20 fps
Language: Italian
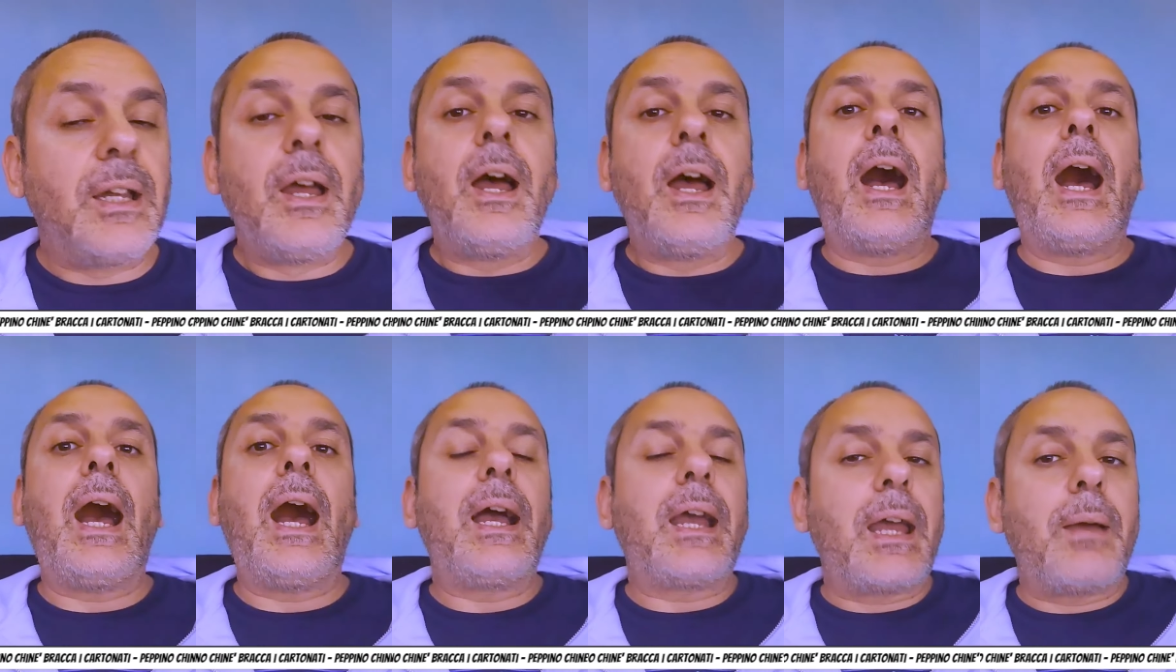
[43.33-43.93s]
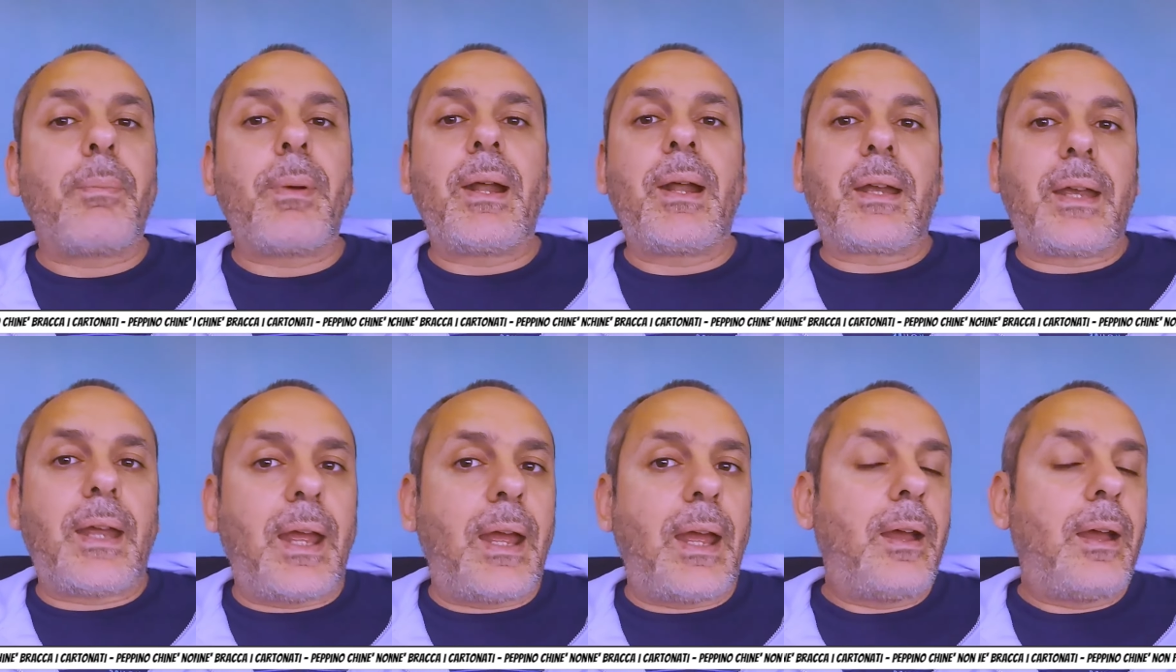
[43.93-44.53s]
Anche
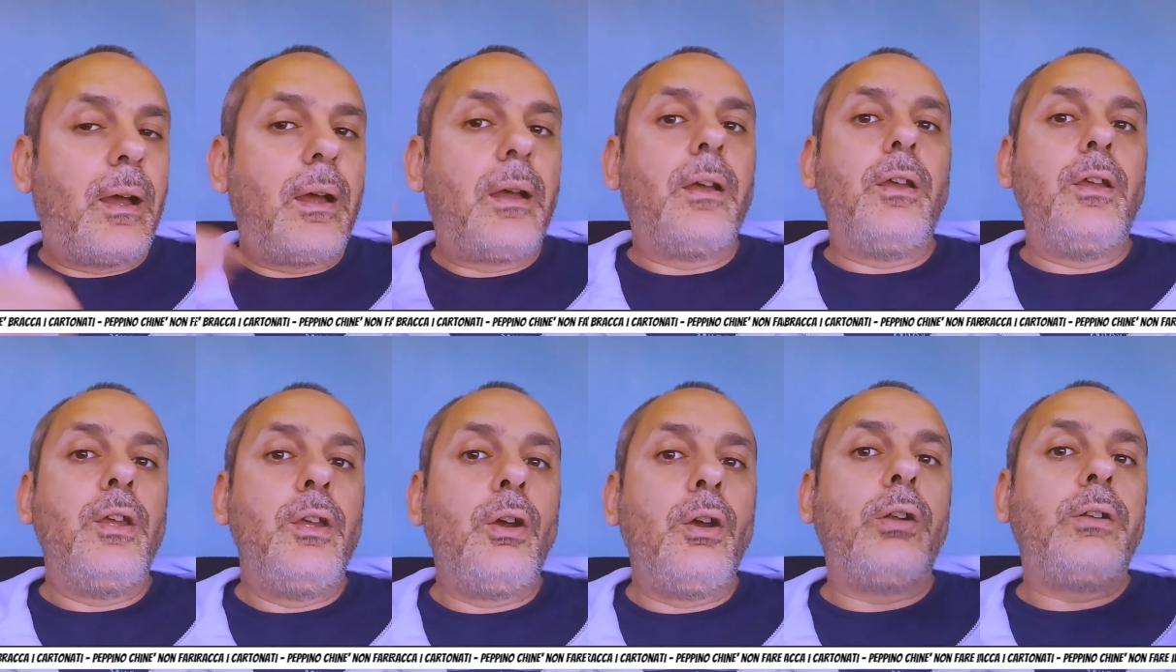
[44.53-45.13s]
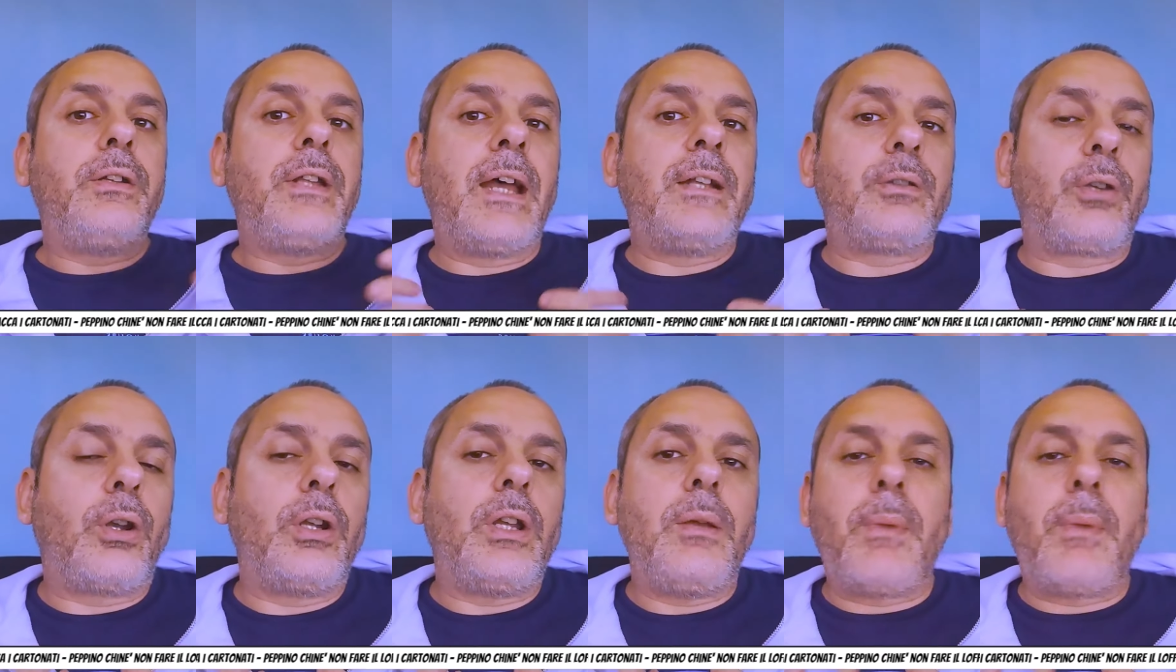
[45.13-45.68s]
perché io dentro di